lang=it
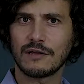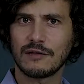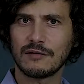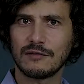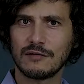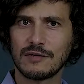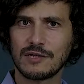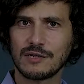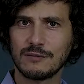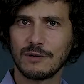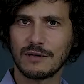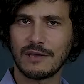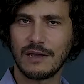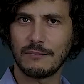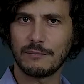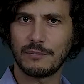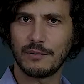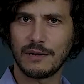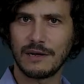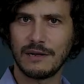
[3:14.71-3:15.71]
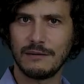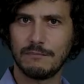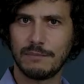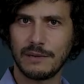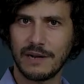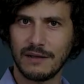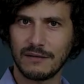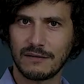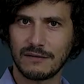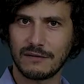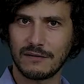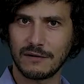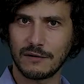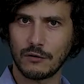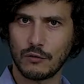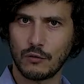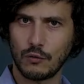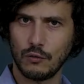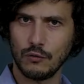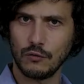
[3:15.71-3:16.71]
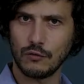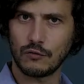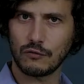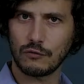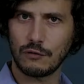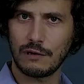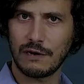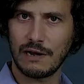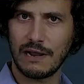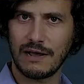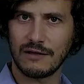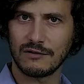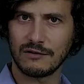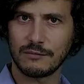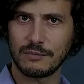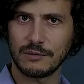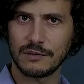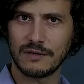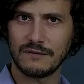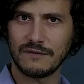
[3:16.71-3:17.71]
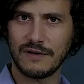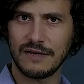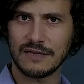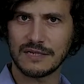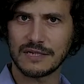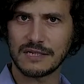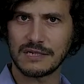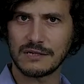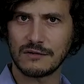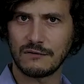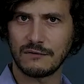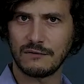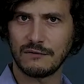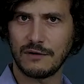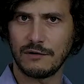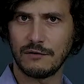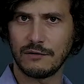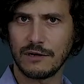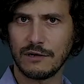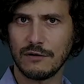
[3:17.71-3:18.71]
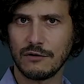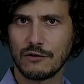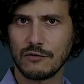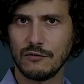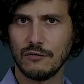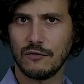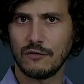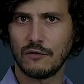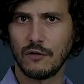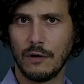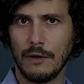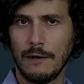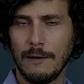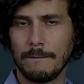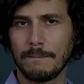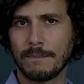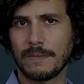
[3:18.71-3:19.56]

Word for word: tantissimo tempo che il Brett controllato poteva essere un valore aggiunto,